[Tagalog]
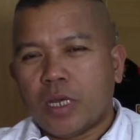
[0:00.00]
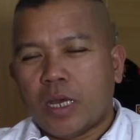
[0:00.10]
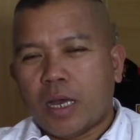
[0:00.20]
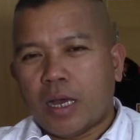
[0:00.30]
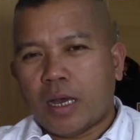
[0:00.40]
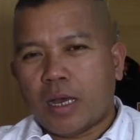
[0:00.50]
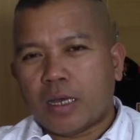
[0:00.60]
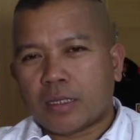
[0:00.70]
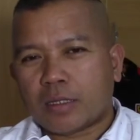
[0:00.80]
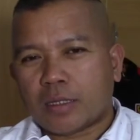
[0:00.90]

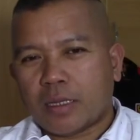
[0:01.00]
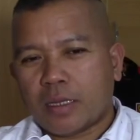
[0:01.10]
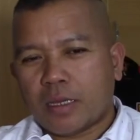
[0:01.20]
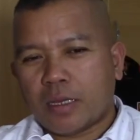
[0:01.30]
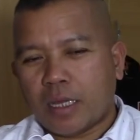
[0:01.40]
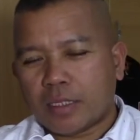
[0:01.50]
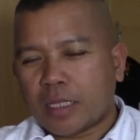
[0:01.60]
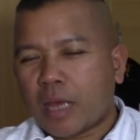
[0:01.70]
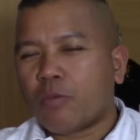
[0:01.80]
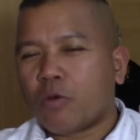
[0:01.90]
at uh,
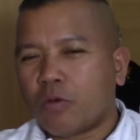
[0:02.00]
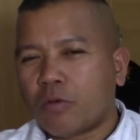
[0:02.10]
handa mong